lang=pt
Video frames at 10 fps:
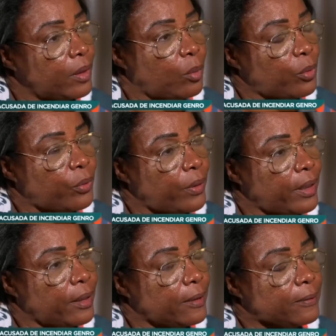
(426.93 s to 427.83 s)
Não
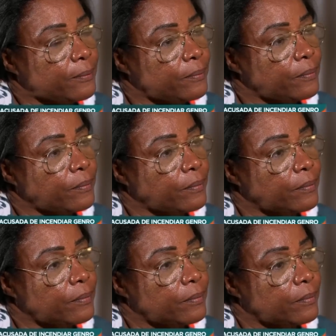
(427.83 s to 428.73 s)
procurei.
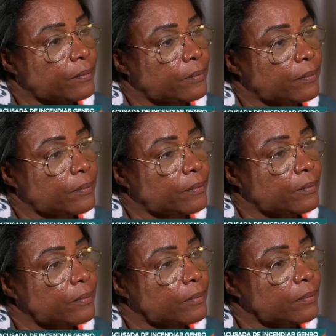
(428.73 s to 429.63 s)
A senhora
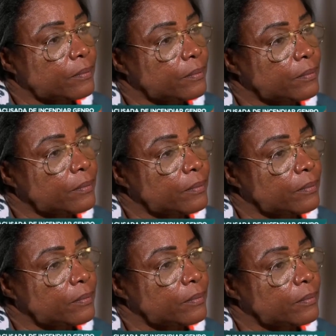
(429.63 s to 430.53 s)
ajudou a
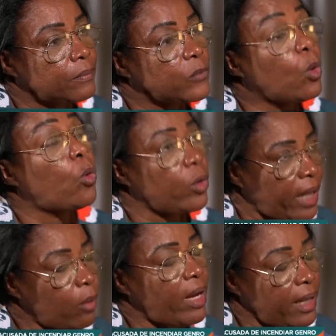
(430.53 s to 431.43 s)
tentar ocultar, ocultar
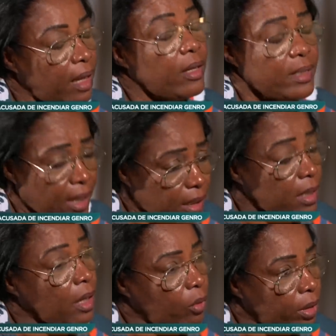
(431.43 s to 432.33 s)
um crime, um, um
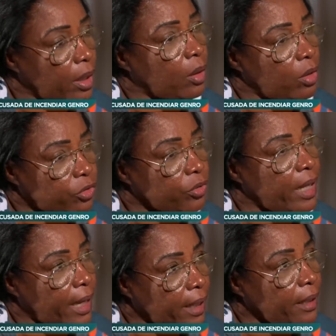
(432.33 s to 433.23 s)
assassinato. Aí, eu, eu
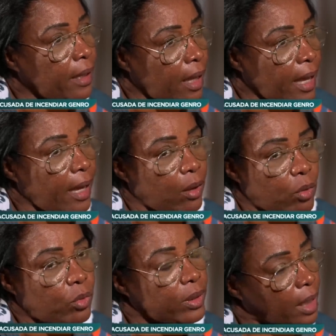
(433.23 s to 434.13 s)
ajudei ela
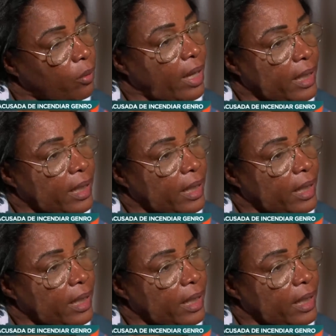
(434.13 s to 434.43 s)
a ocultar um